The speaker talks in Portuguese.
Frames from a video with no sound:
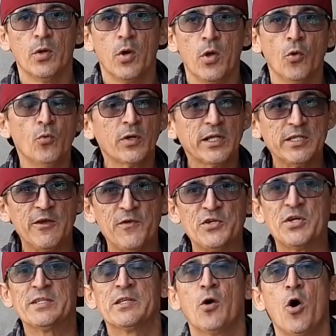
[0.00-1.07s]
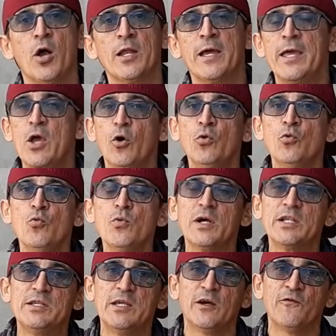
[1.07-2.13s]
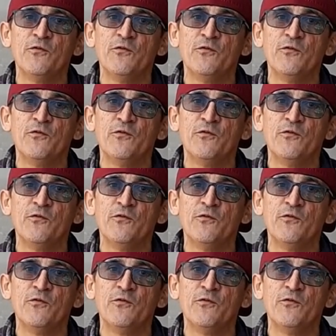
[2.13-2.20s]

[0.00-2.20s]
eu nunca tinha visto, olha, eu nunca tinha